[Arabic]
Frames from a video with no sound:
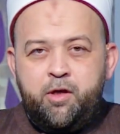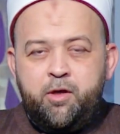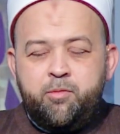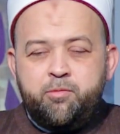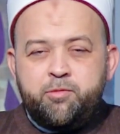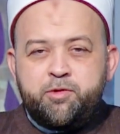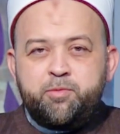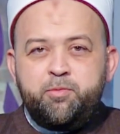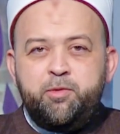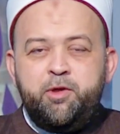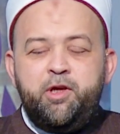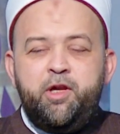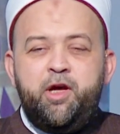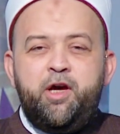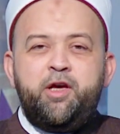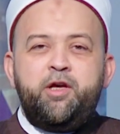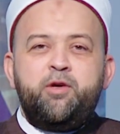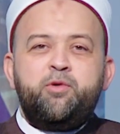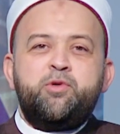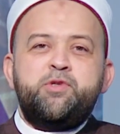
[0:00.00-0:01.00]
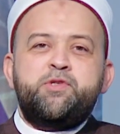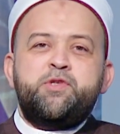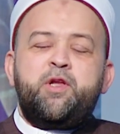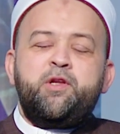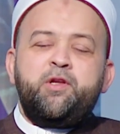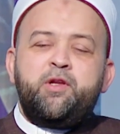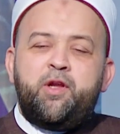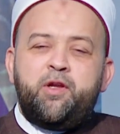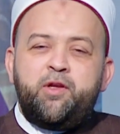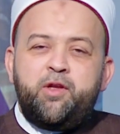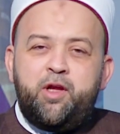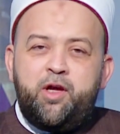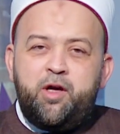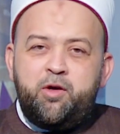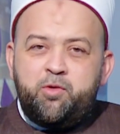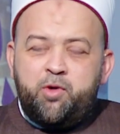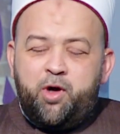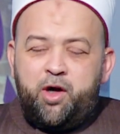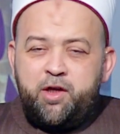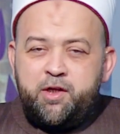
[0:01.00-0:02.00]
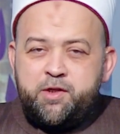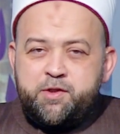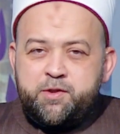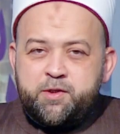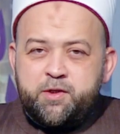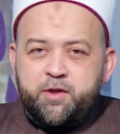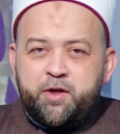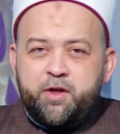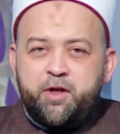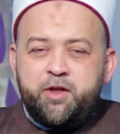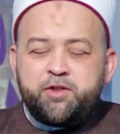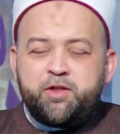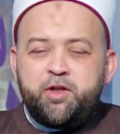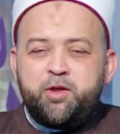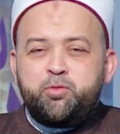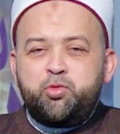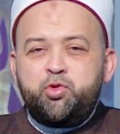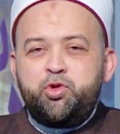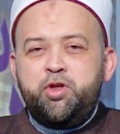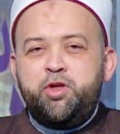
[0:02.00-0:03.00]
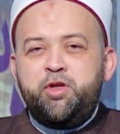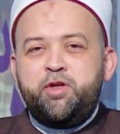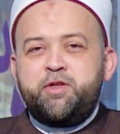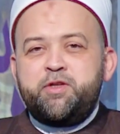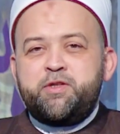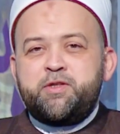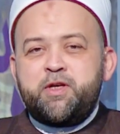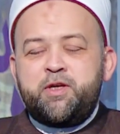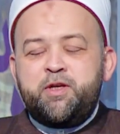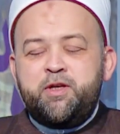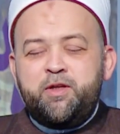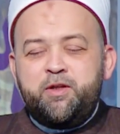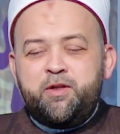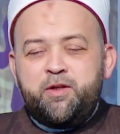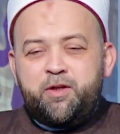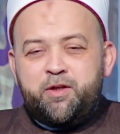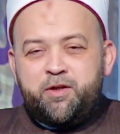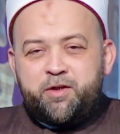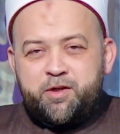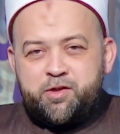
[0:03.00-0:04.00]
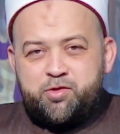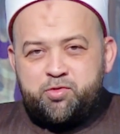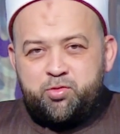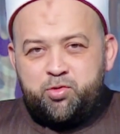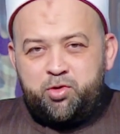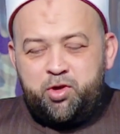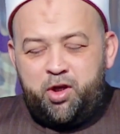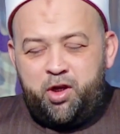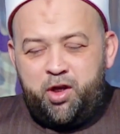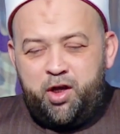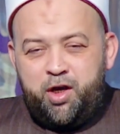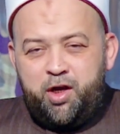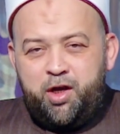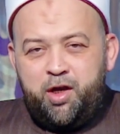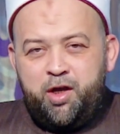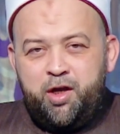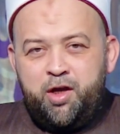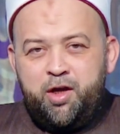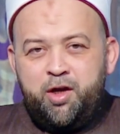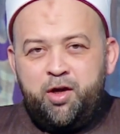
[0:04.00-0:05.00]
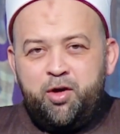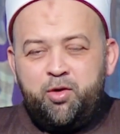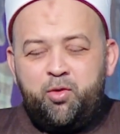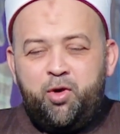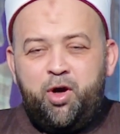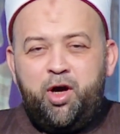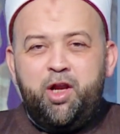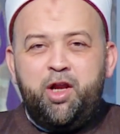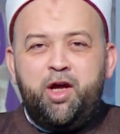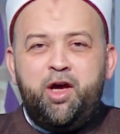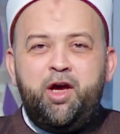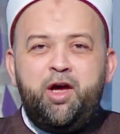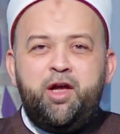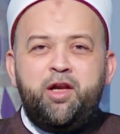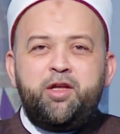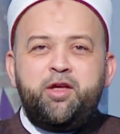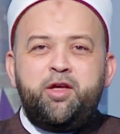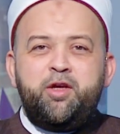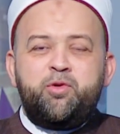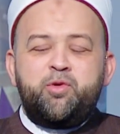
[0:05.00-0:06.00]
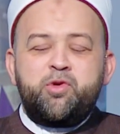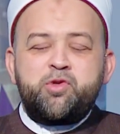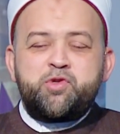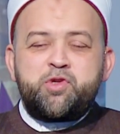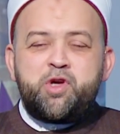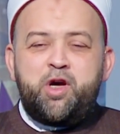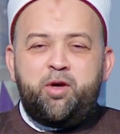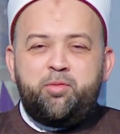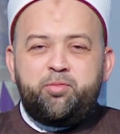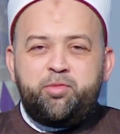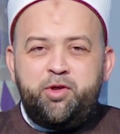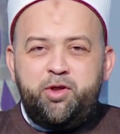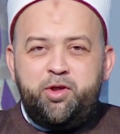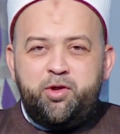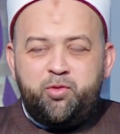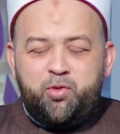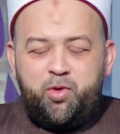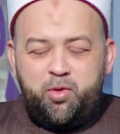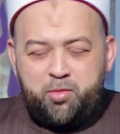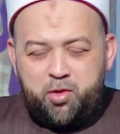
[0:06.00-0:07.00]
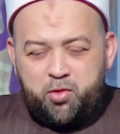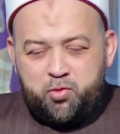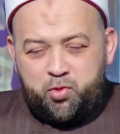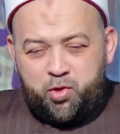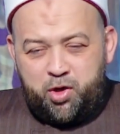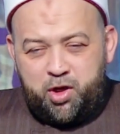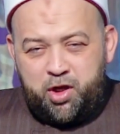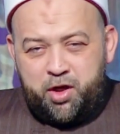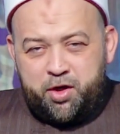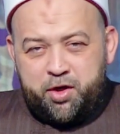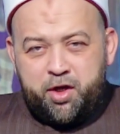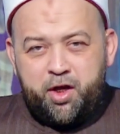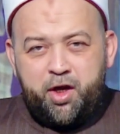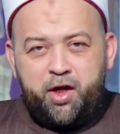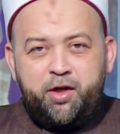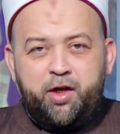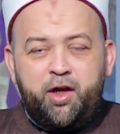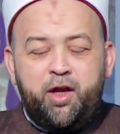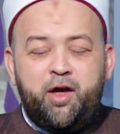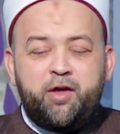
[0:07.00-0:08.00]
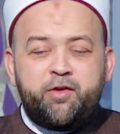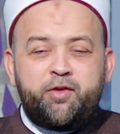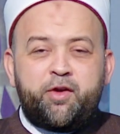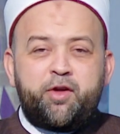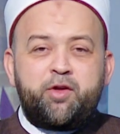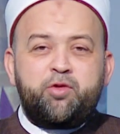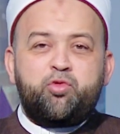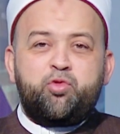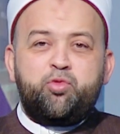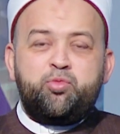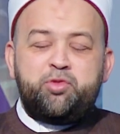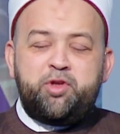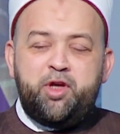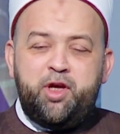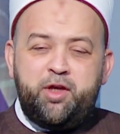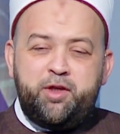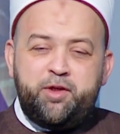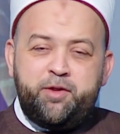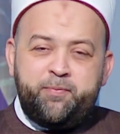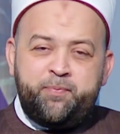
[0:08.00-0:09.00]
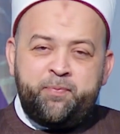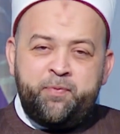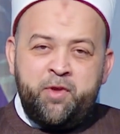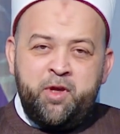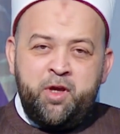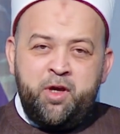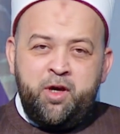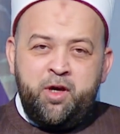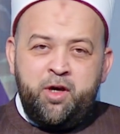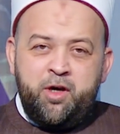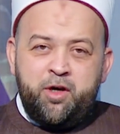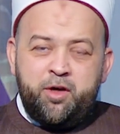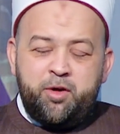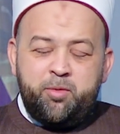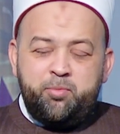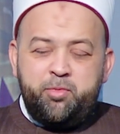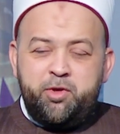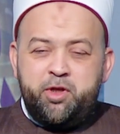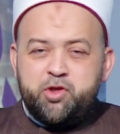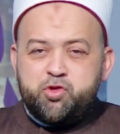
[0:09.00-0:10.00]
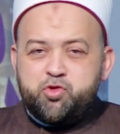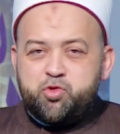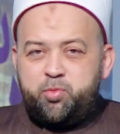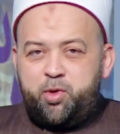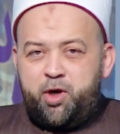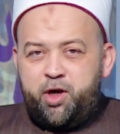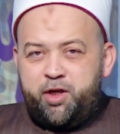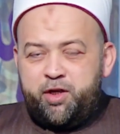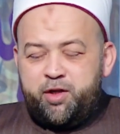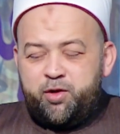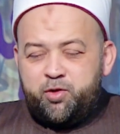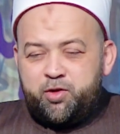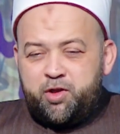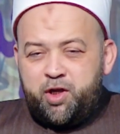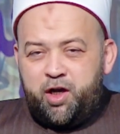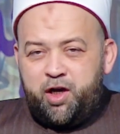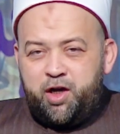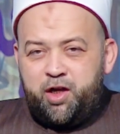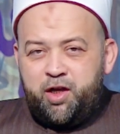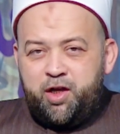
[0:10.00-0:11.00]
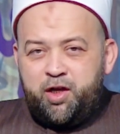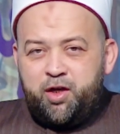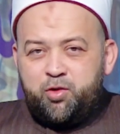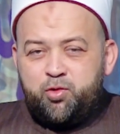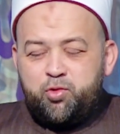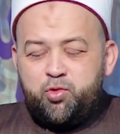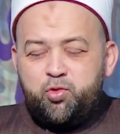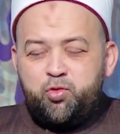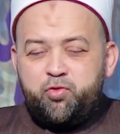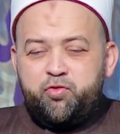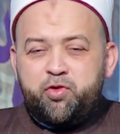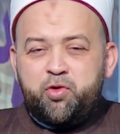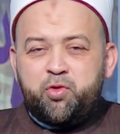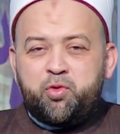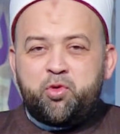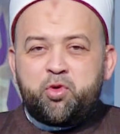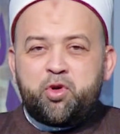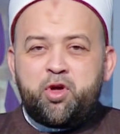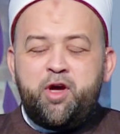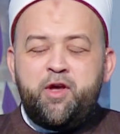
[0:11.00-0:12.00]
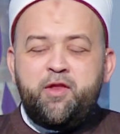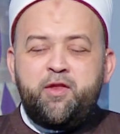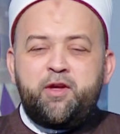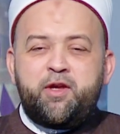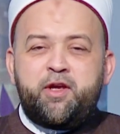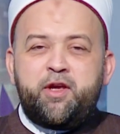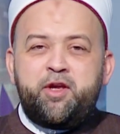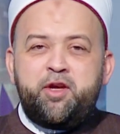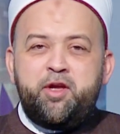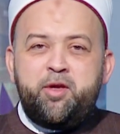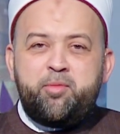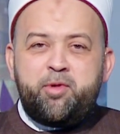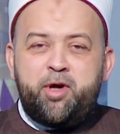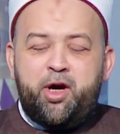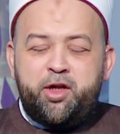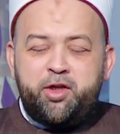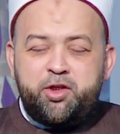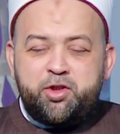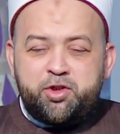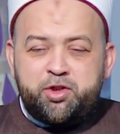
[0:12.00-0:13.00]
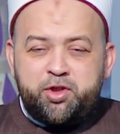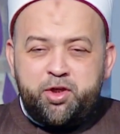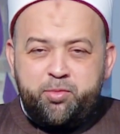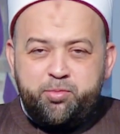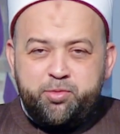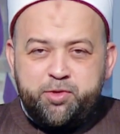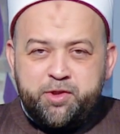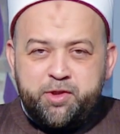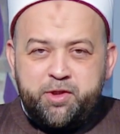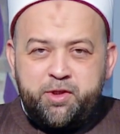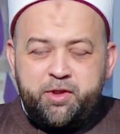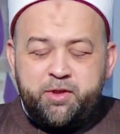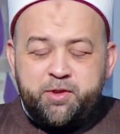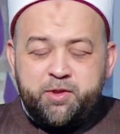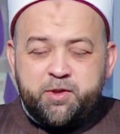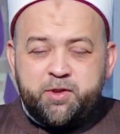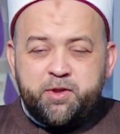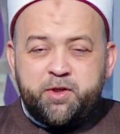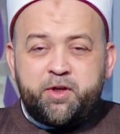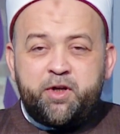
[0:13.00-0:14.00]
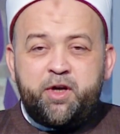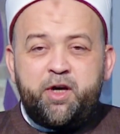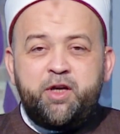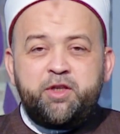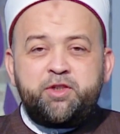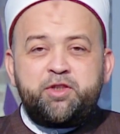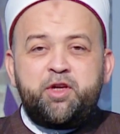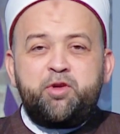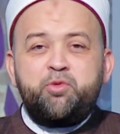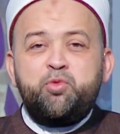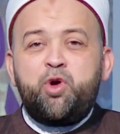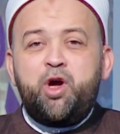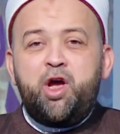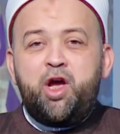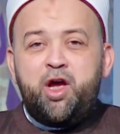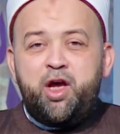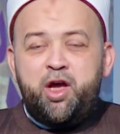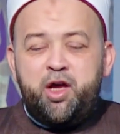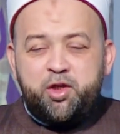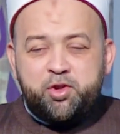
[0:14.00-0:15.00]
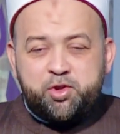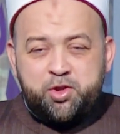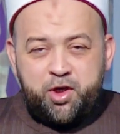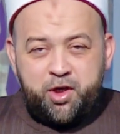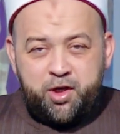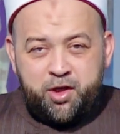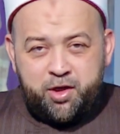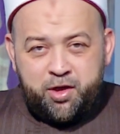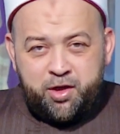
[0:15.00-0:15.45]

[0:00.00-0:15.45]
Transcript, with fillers: بسم الله وصلى الله على السراج المنير سيدنا رسول الله وعلى آله وصحبه ومن والاه رجعنا لحضراتكم تاني ربنا سبحانه وتعالى يقول في القرآن الكريم عن الشمس سراجا وهاجا